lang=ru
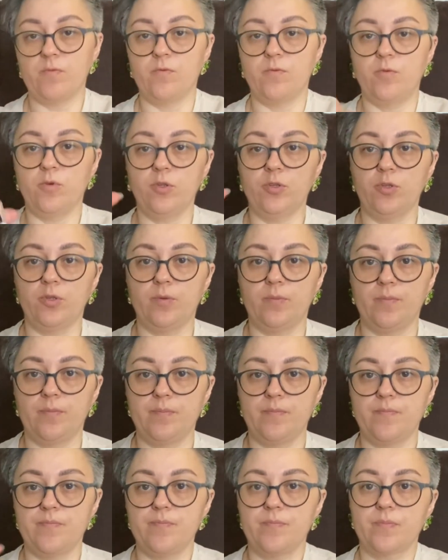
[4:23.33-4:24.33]
Вот он.
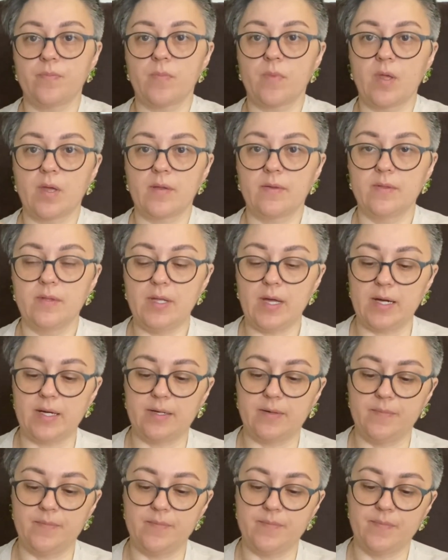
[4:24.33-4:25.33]
Так.
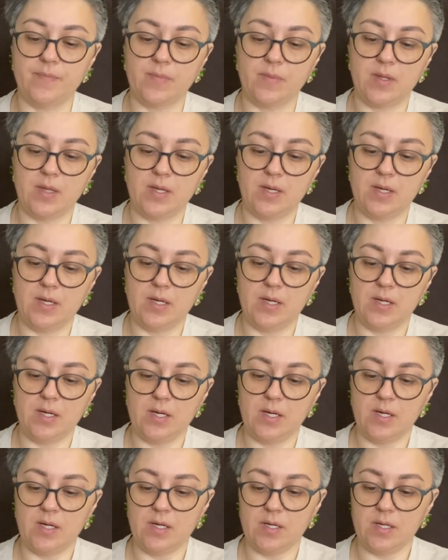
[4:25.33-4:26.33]

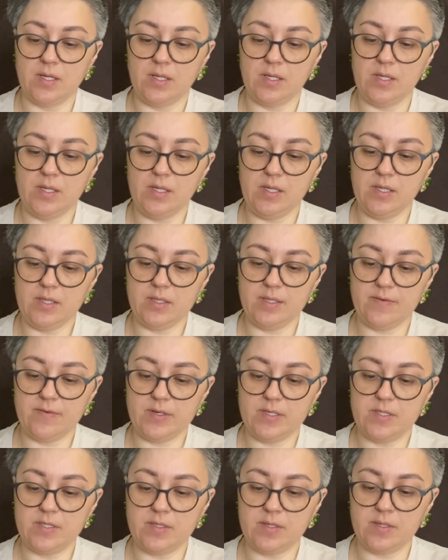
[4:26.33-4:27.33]
И
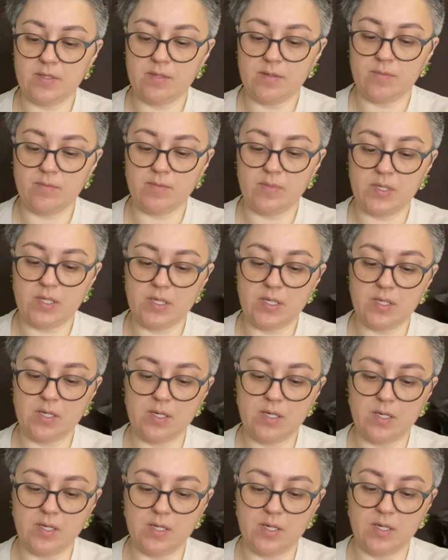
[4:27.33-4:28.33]
давайте мы
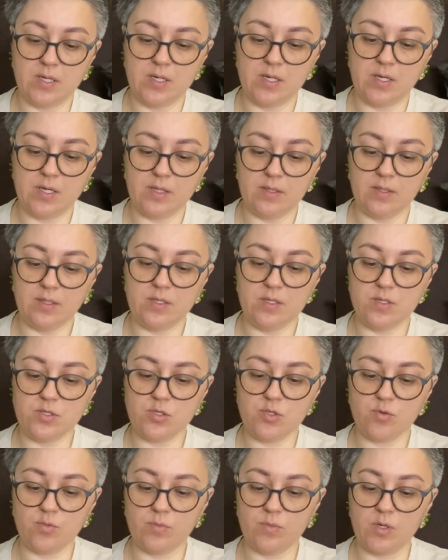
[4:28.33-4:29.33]

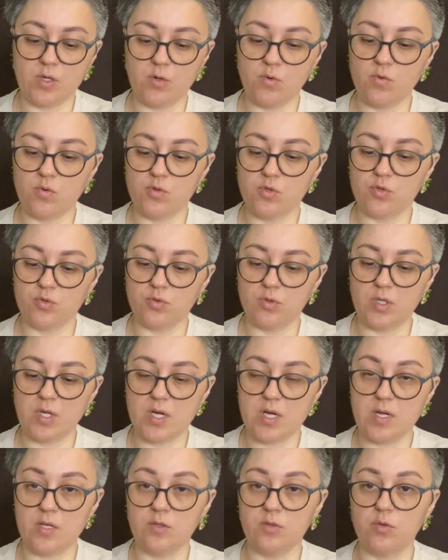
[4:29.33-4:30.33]
нанесем на кожу
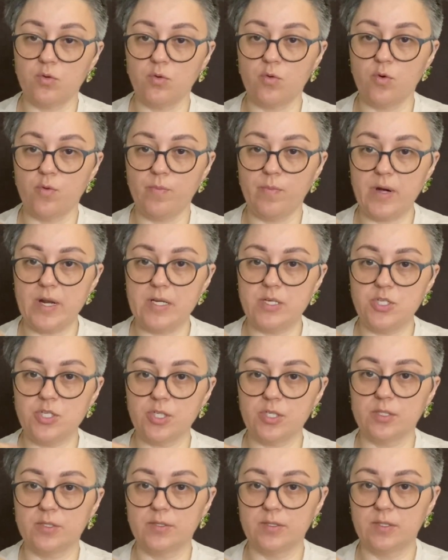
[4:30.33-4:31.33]
на другой
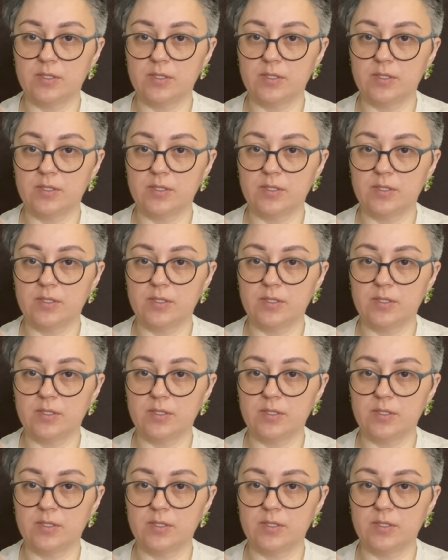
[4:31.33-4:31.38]
пальчик.